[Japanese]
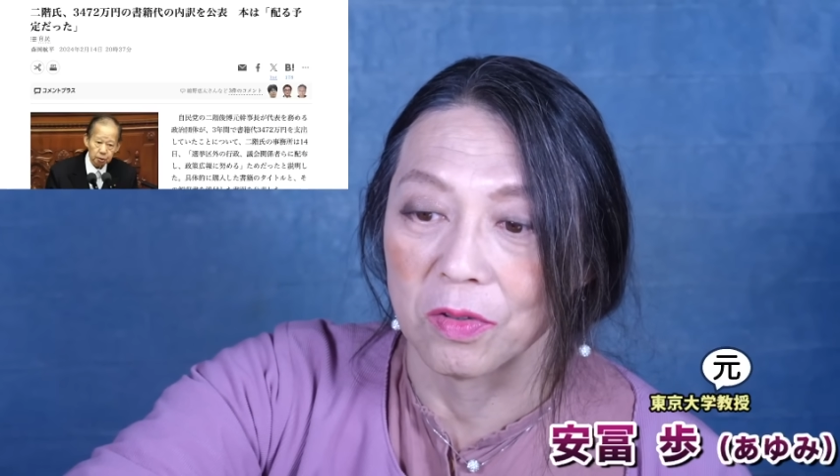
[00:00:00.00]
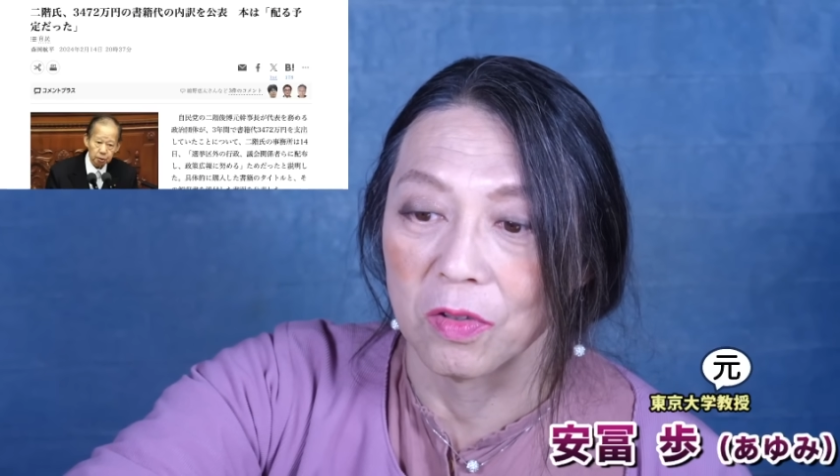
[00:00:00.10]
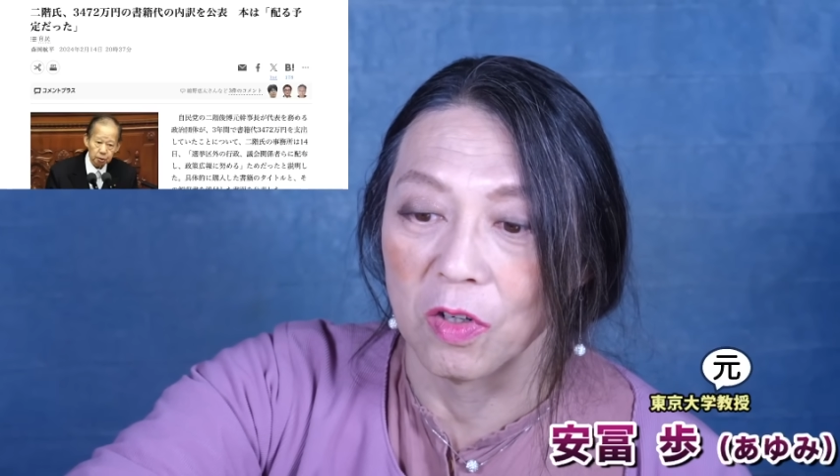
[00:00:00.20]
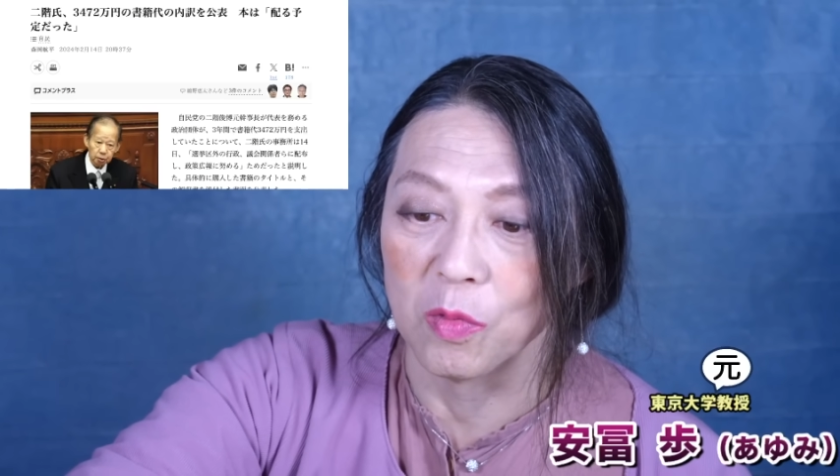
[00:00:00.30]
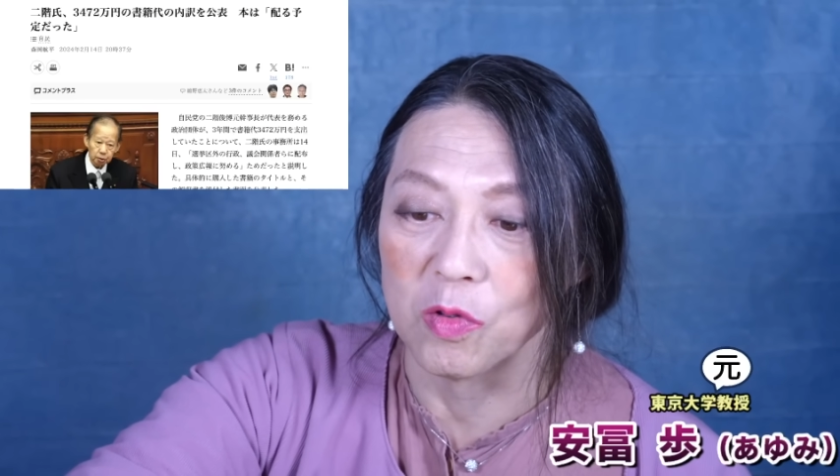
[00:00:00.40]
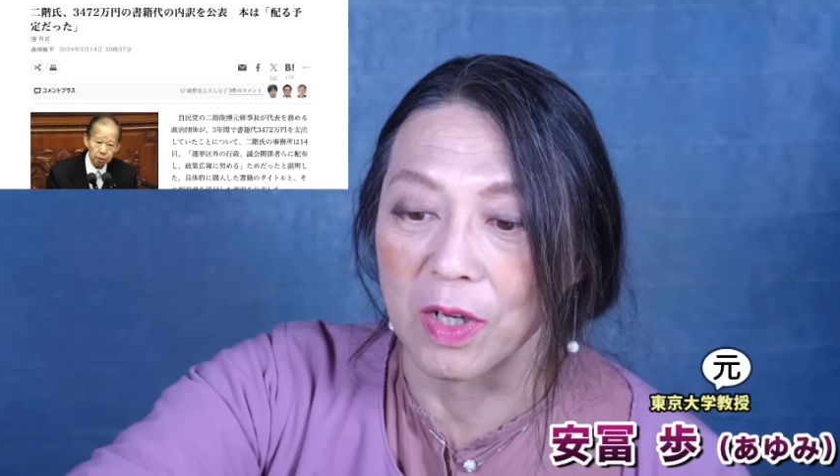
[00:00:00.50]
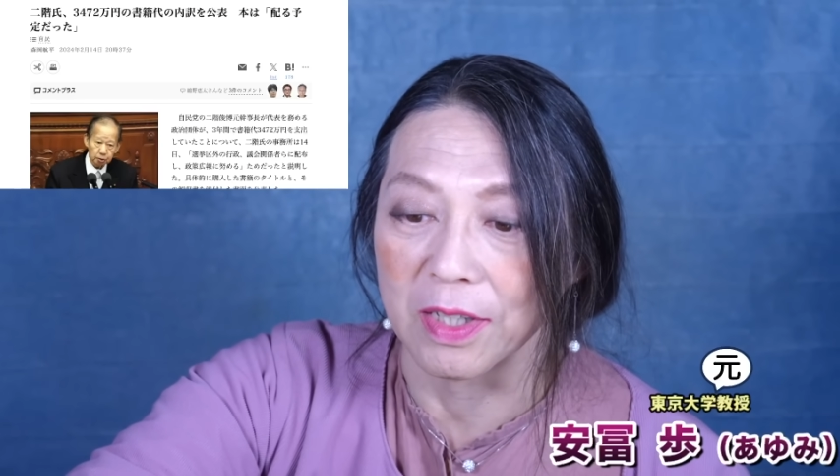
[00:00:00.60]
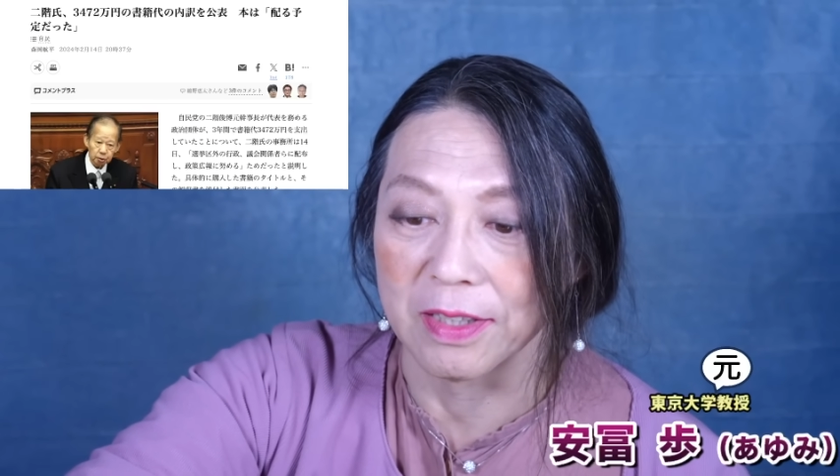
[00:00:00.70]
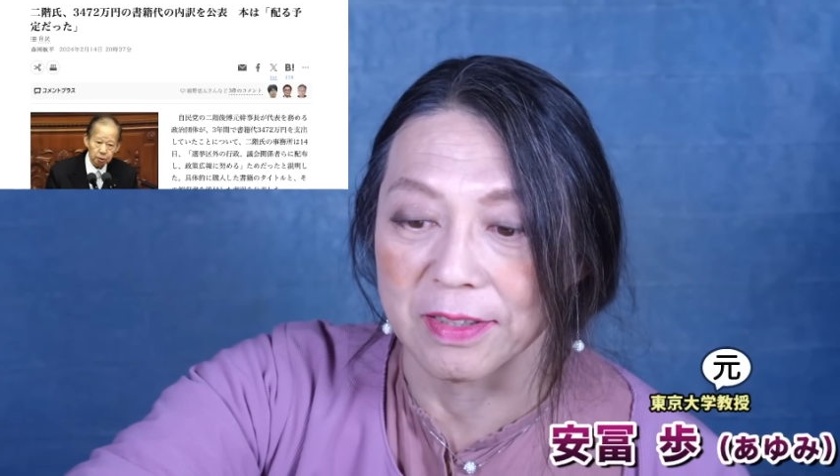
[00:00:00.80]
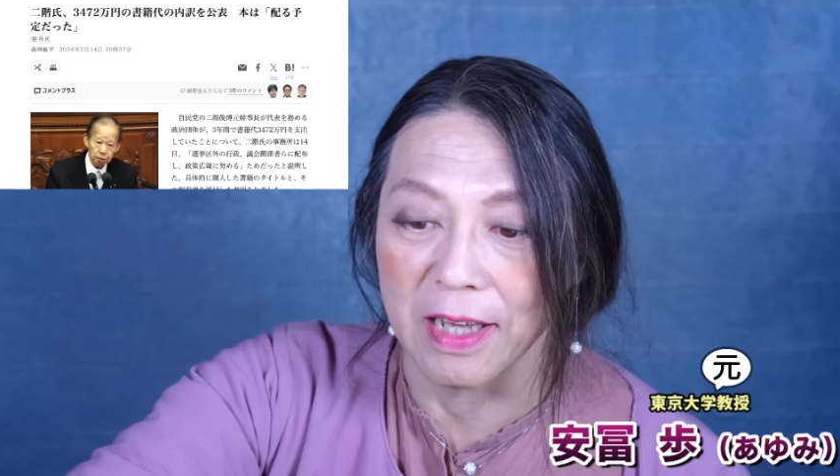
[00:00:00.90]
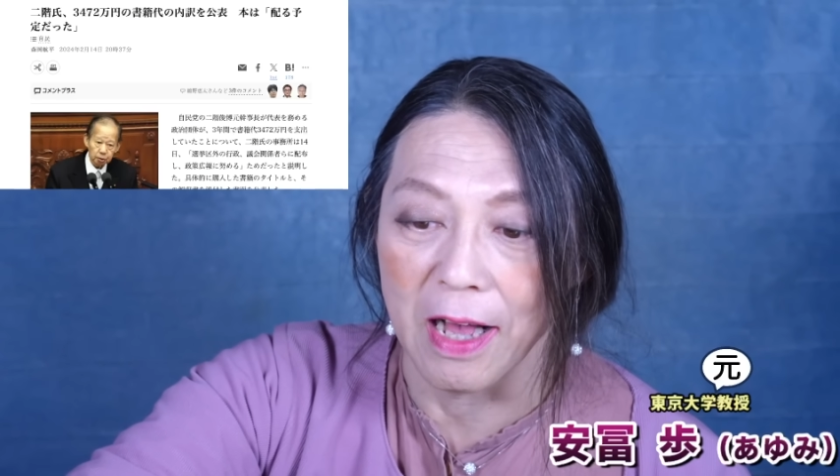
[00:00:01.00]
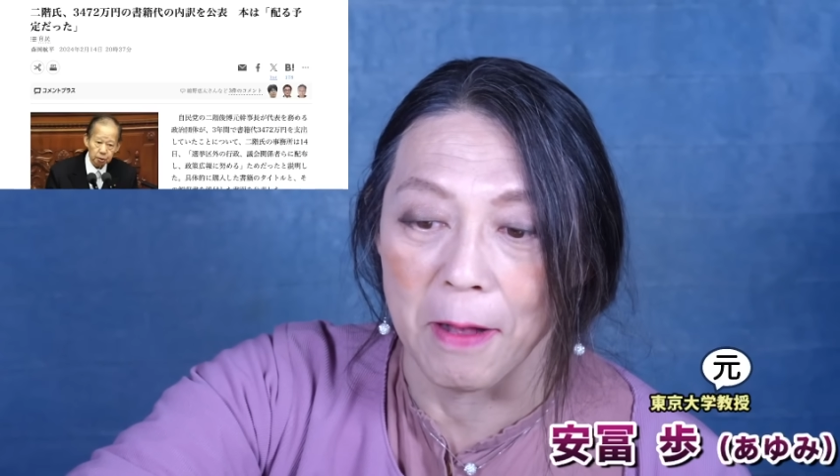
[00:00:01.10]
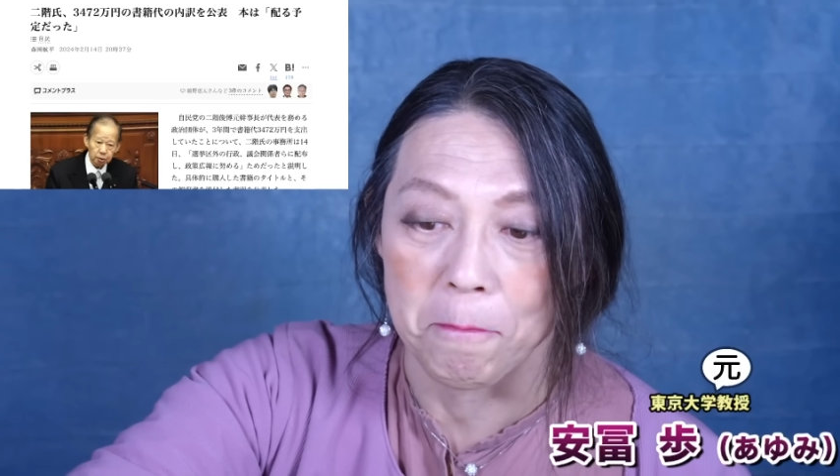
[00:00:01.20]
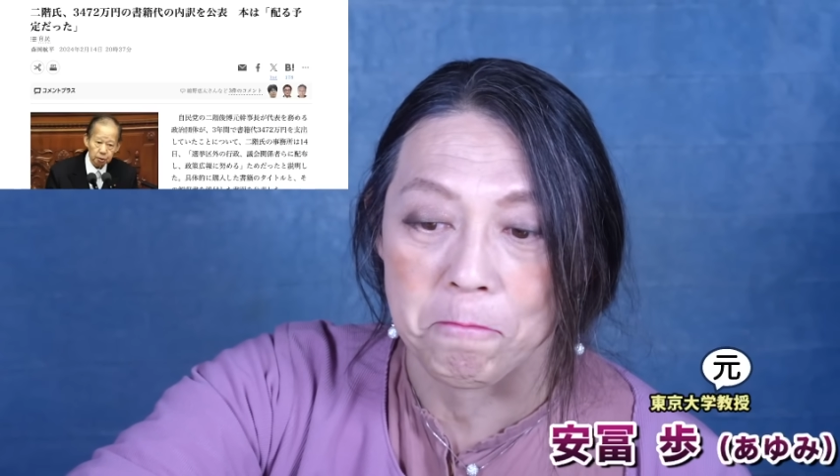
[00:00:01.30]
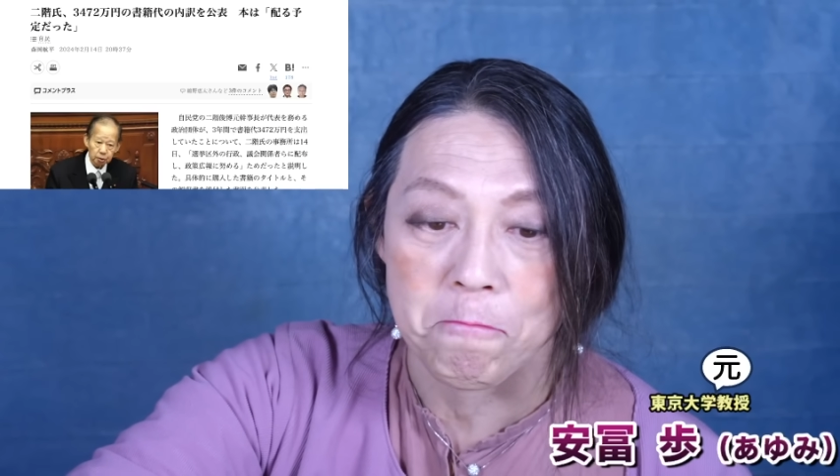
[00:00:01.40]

と思うわけですが、